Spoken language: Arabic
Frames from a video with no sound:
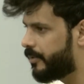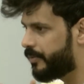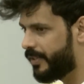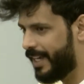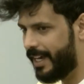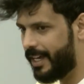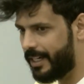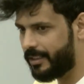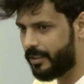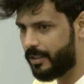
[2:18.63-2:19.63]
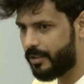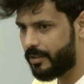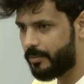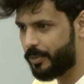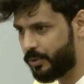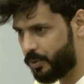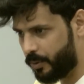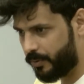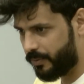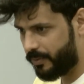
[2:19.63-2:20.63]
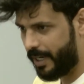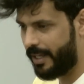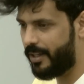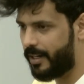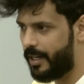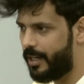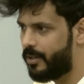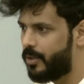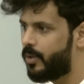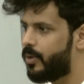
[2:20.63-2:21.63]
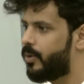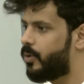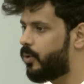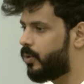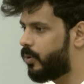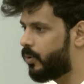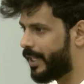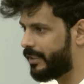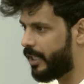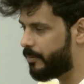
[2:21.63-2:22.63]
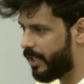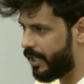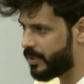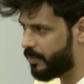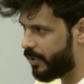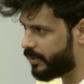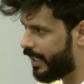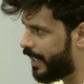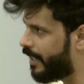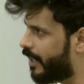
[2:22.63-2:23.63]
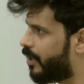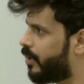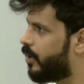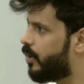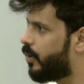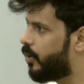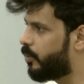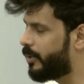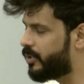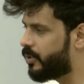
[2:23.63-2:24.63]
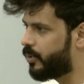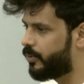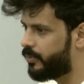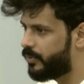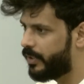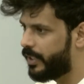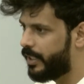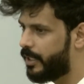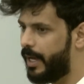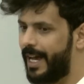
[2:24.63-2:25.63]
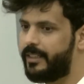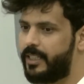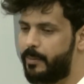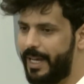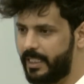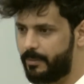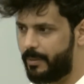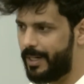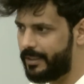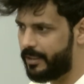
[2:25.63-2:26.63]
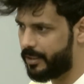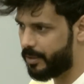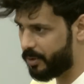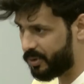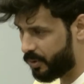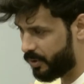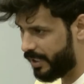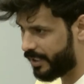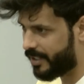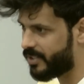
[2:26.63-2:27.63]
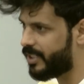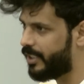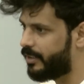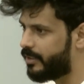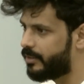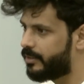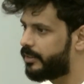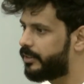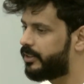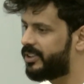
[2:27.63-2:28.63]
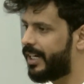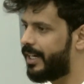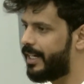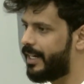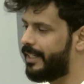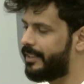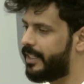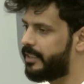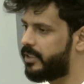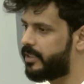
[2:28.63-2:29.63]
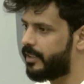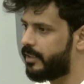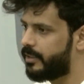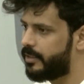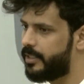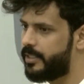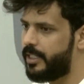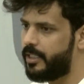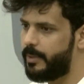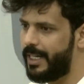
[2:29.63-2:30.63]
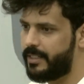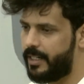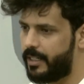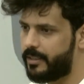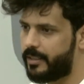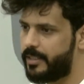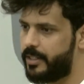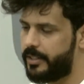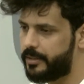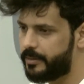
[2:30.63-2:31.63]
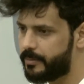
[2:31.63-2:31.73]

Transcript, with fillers: في حياتك بتشوف اثرها وردها من الله سبحانه وتعالى وبتشوف حتى بعد مماتك ما بتكون لك رصيد شغال العداد يشتغل يزيد من حسناتك يزيد